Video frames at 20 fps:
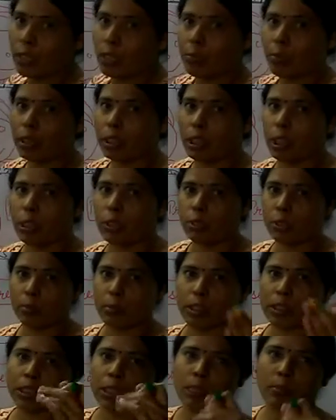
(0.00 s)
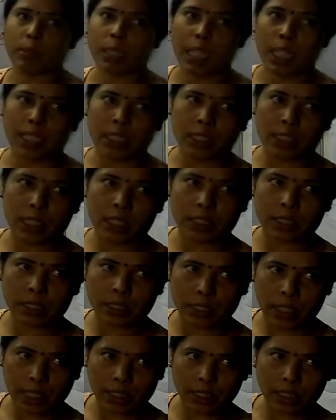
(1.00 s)
है तो बच्चे को तो प्रेसिडेंट बनाया नहीं सक,
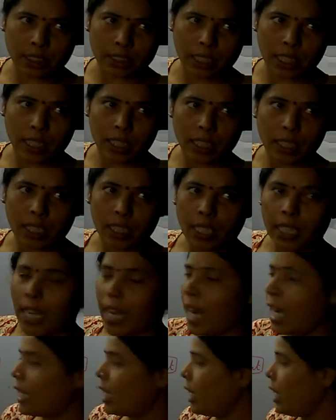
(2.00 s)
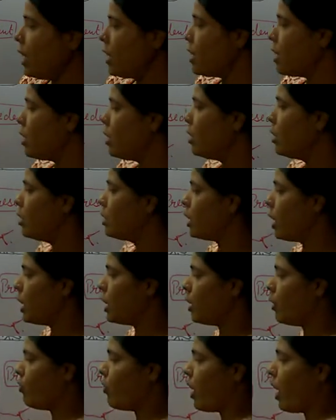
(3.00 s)
जा सकता एटलीस्ट
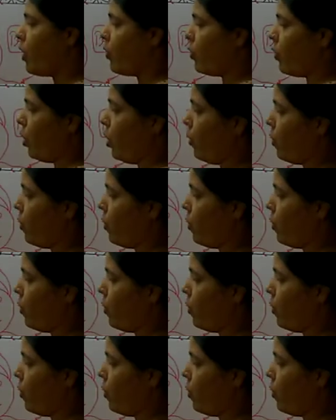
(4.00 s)
थर्टी फाइव